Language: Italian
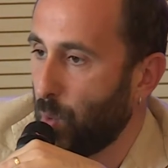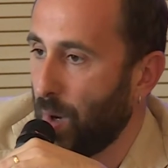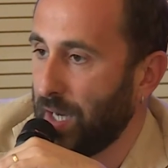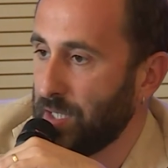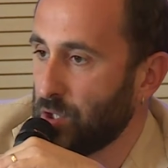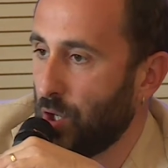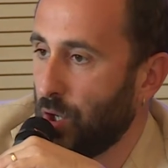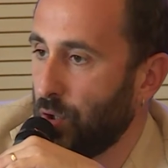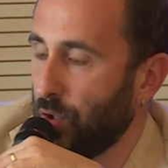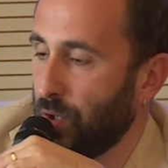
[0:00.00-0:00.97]
quali
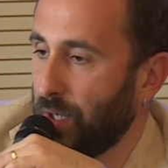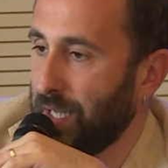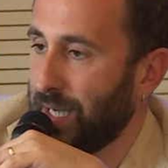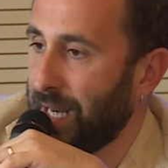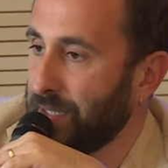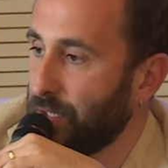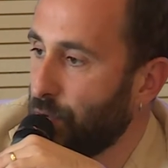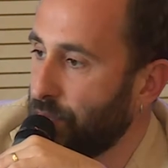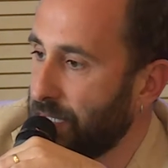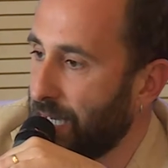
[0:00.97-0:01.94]
sono le grandi
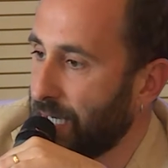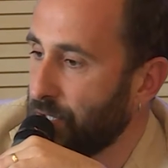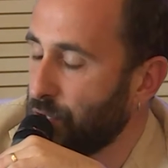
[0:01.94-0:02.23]
novità che